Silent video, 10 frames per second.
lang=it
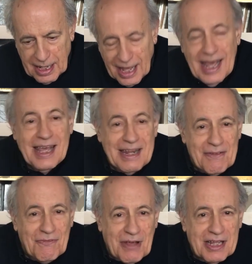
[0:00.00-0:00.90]
E in
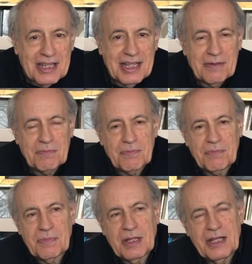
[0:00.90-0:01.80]
effetti,
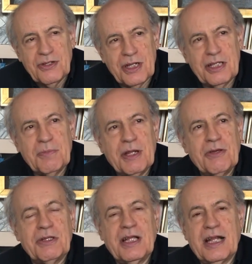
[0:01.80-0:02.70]
in certi
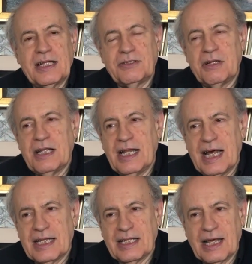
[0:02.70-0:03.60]
periodi della storia
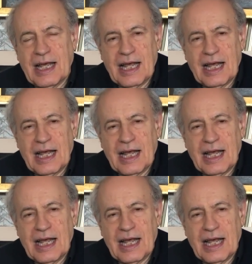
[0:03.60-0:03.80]
dell'arte,